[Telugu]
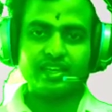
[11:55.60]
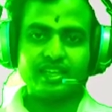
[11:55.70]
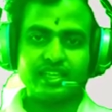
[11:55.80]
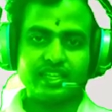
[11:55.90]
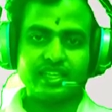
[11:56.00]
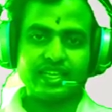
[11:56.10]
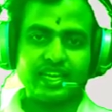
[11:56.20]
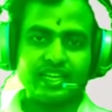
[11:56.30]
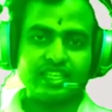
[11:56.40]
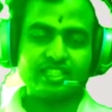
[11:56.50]
ఈ
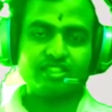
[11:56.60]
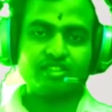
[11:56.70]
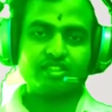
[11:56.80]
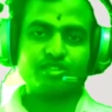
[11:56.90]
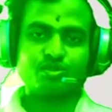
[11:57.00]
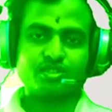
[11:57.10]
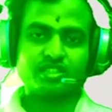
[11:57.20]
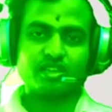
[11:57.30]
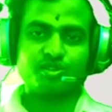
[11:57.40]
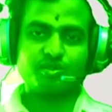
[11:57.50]
ఏలియన్స్ని
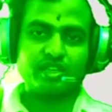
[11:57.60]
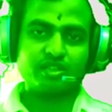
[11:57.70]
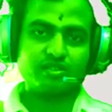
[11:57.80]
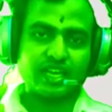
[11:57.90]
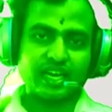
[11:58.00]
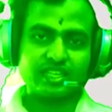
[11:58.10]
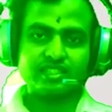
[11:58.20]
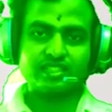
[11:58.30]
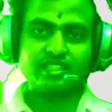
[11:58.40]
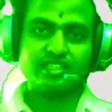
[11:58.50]
తీసుకొస్తారు మీరు ధ్యానం
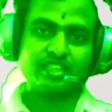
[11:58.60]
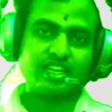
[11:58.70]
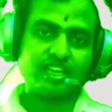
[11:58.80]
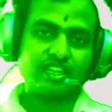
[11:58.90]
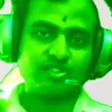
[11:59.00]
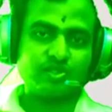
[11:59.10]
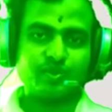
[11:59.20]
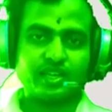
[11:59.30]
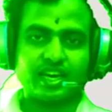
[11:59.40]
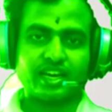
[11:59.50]
చేసి ఏలియన్స్
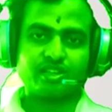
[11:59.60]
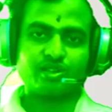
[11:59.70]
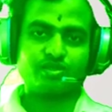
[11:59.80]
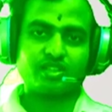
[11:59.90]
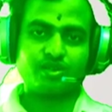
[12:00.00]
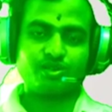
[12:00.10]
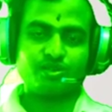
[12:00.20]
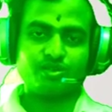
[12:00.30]
మీకు కనెక్ట్ అవుతారు